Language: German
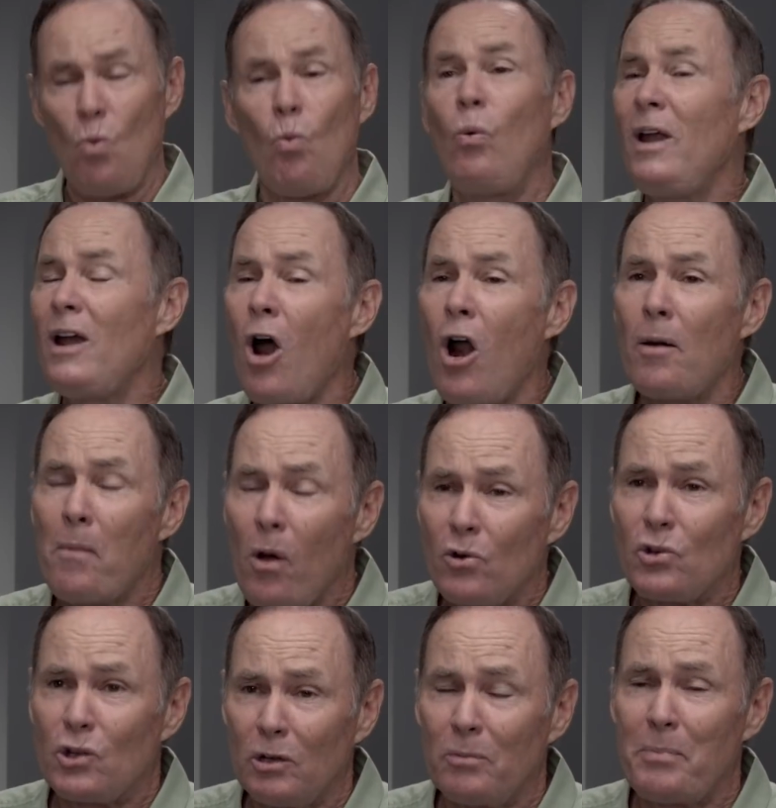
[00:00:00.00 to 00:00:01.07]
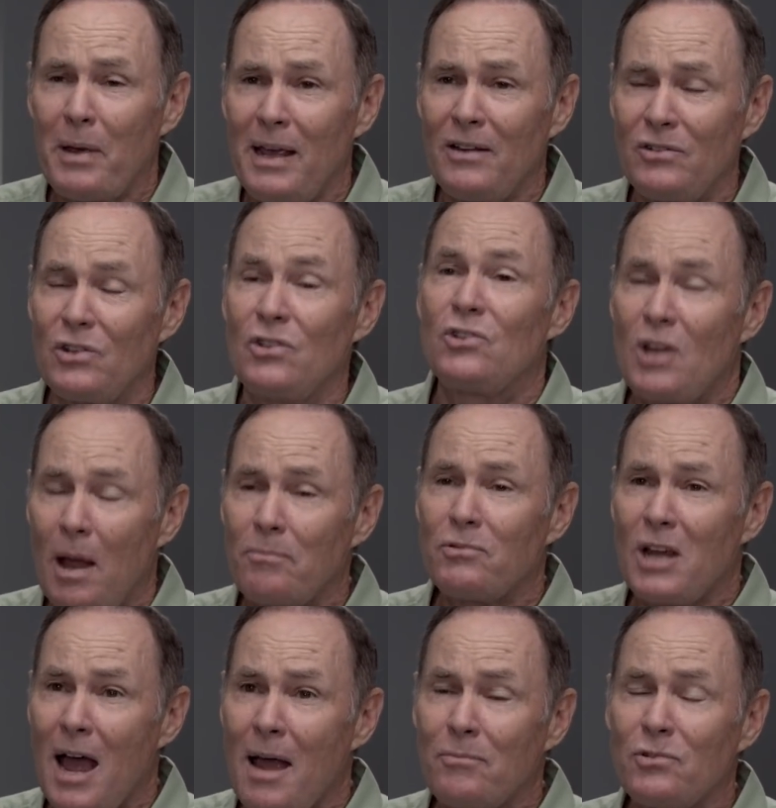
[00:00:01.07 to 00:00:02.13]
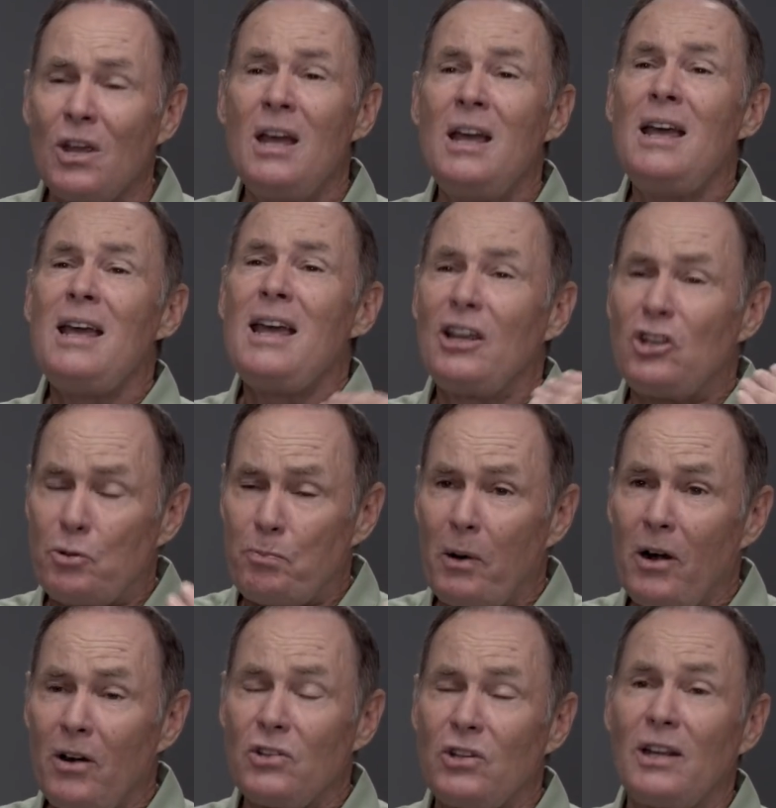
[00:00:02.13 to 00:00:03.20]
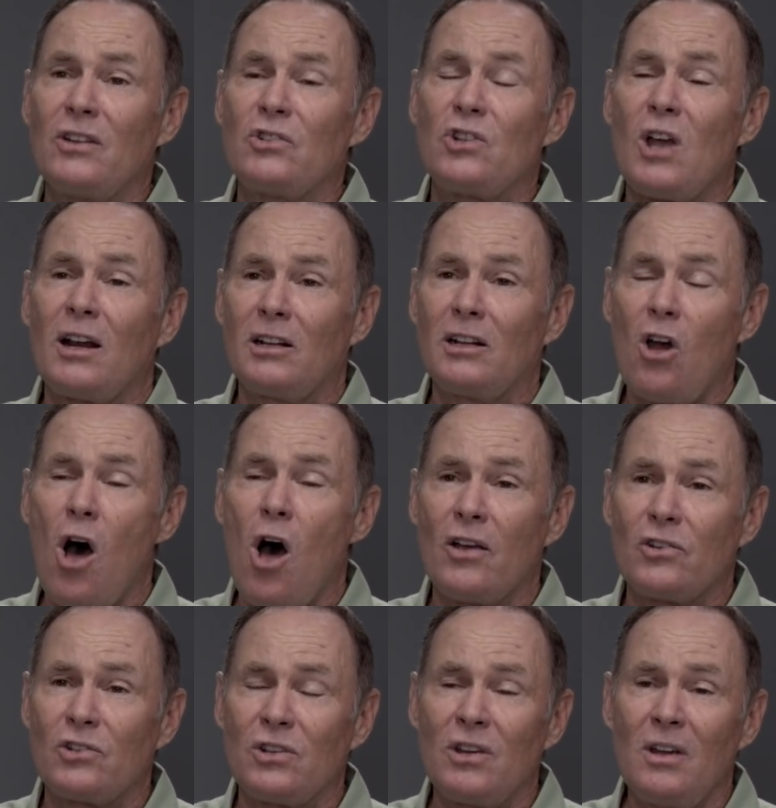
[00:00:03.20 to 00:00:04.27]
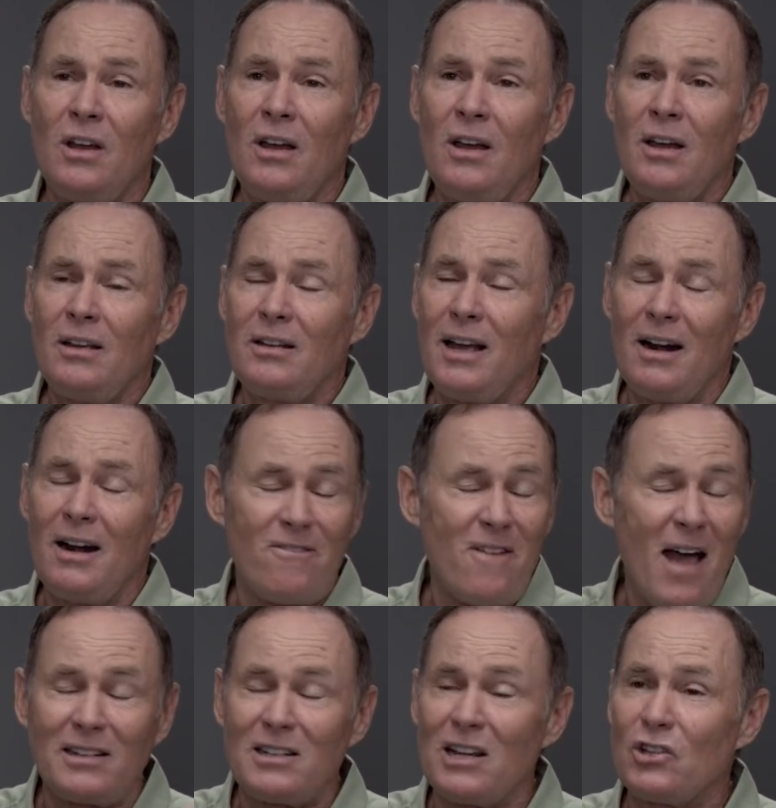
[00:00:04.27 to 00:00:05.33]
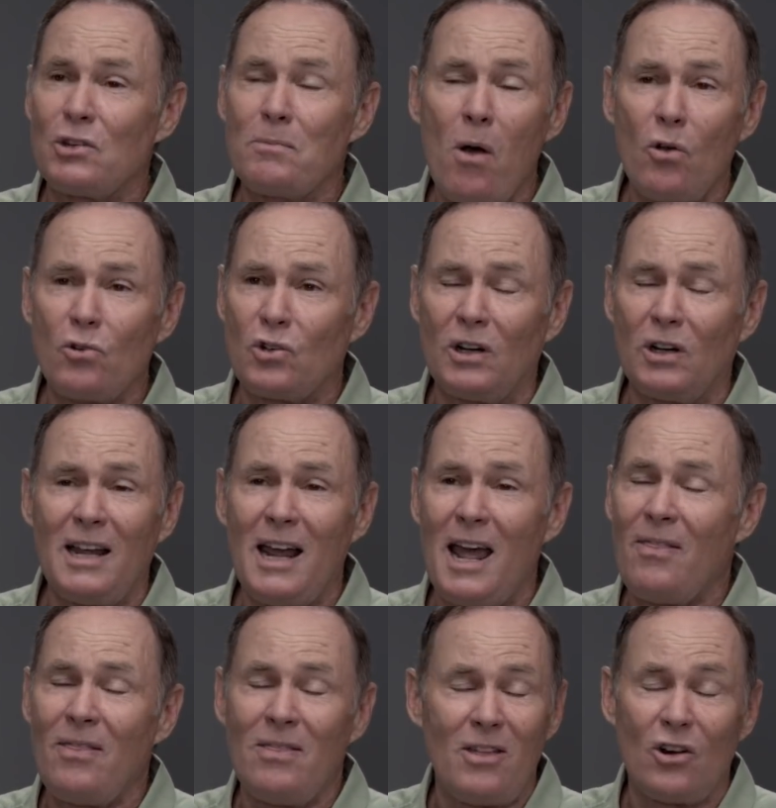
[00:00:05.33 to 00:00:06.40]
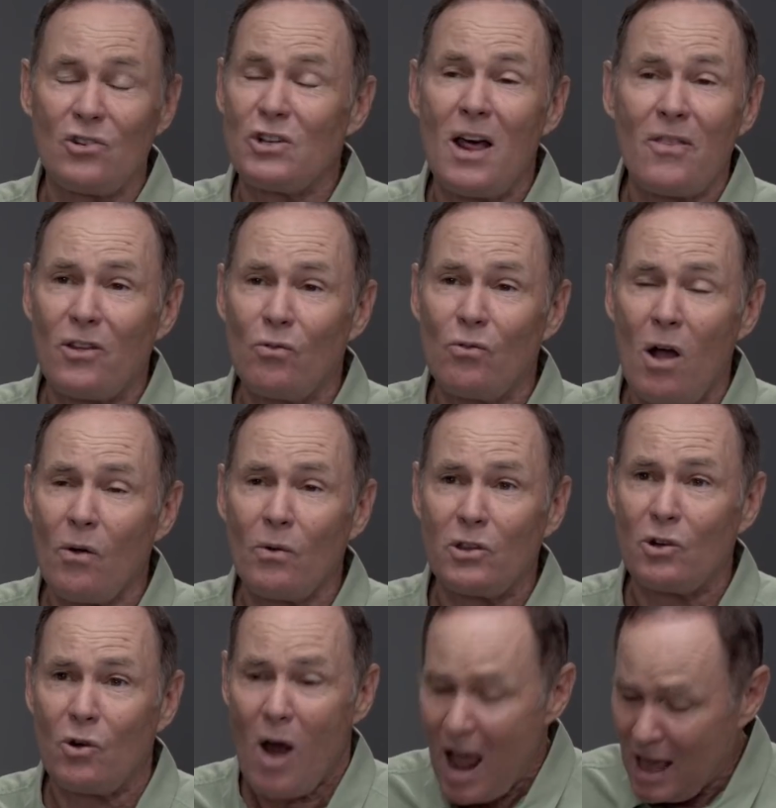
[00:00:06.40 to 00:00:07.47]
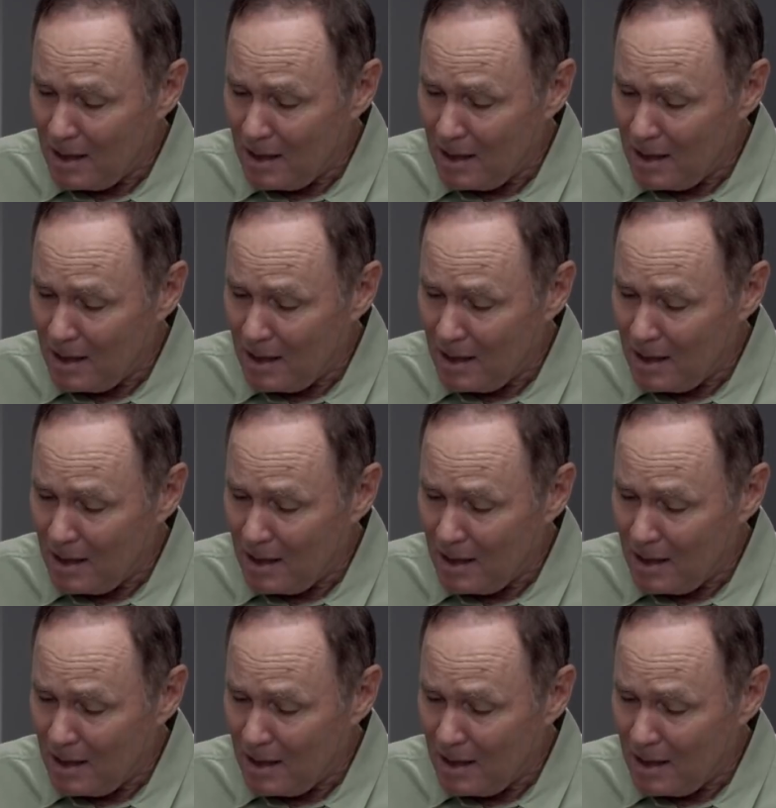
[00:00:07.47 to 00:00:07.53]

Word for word: Wir sind emotionale Wesen und manchmal kann uns ein plötzlicher Verlust emotional berühren. Es ist nichts falsch daran